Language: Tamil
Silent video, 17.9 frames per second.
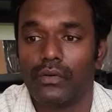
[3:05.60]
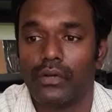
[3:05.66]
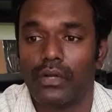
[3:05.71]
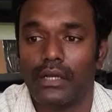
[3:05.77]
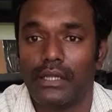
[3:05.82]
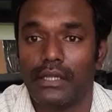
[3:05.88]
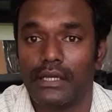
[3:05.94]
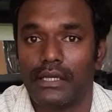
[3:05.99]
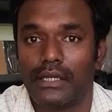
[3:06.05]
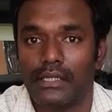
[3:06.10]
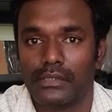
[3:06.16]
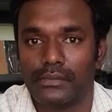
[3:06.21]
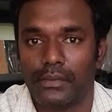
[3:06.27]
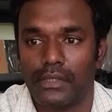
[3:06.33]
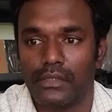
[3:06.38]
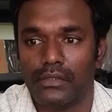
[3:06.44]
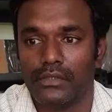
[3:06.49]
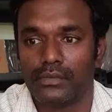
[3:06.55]
உங்களால் இன்க்ரீஸ்
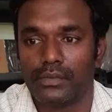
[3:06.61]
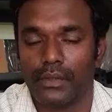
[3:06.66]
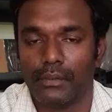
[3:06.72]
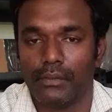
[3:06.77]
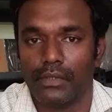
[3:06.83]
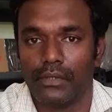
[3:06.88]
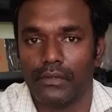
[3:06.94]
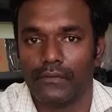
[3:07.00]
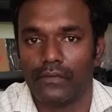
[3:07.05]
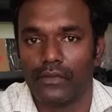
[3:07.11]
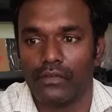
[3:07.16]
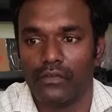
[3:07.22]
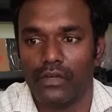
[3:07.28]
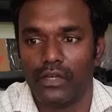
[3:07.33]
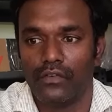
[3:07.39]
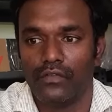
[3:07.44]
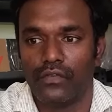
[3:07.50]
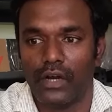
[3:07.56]
பண்ணி யூஸ் பண்ண முடியும்
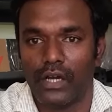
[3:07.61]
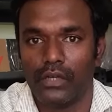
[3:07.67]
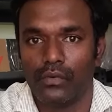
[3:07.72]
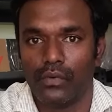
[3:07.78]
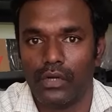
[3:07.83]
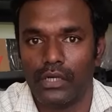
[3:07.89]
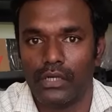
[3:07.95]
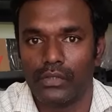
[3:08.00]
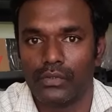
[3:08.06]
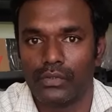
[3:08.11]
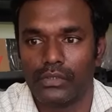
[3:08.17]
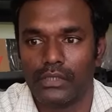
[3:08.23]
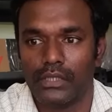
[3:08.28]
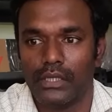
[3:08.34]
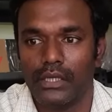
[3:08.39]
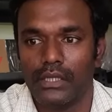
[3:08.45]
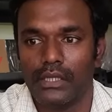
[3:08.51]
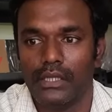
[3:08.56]
வெறும் ஃபைவ் வோல்ட்டை
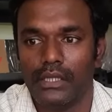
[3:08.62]
கொடுத்து